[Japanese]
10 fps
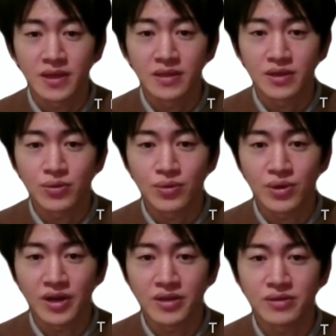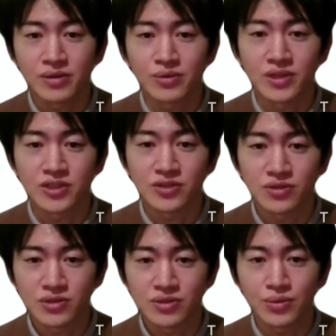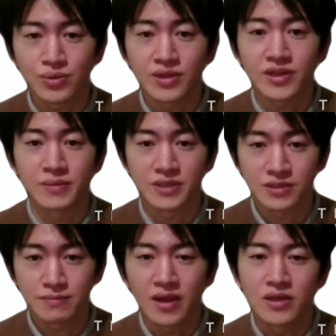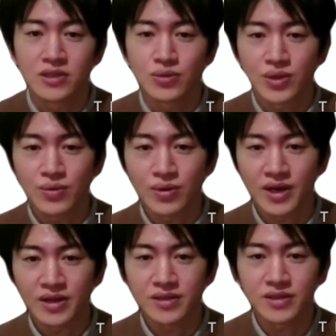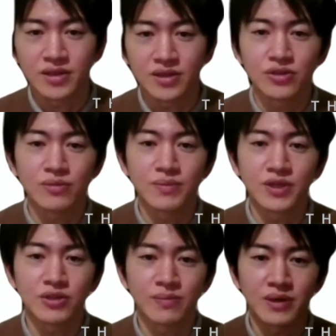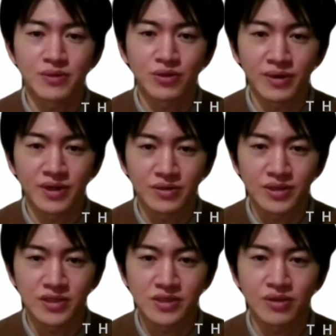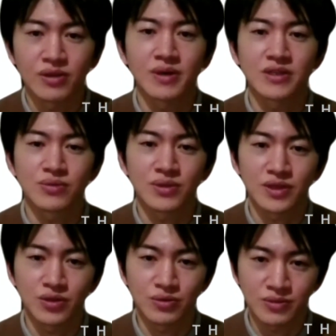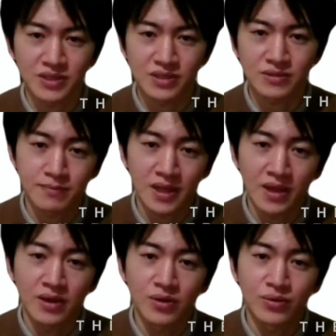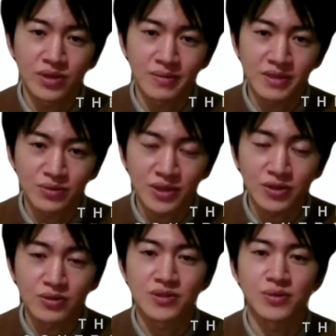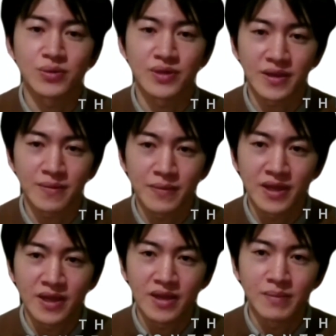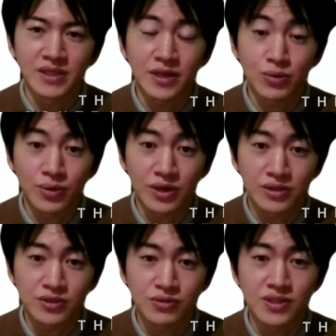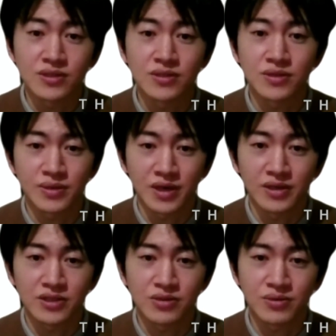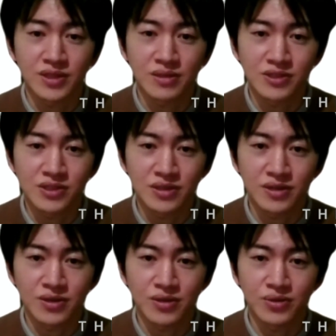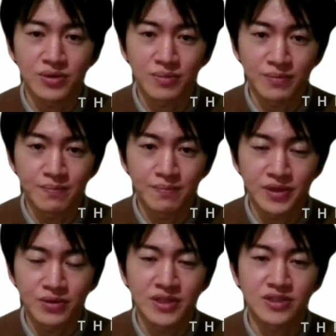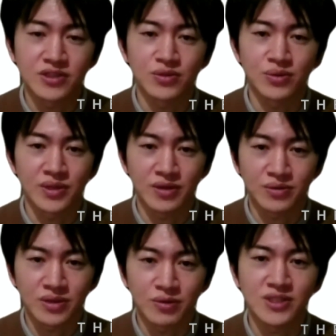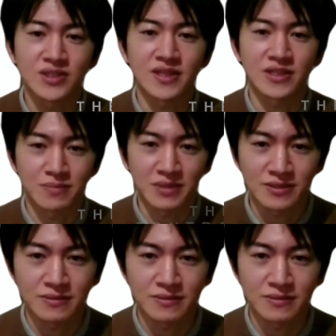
太陽光があらゆる角度で侵入することになりますそこで今回新たに、ループヒートパイプと呼ばれる熱制御デバイスを適用します。このデバイスを適用することで、まあ、太陽光が直接するような非常に厳しい環境においても、4エンジンの4大運転を実現します。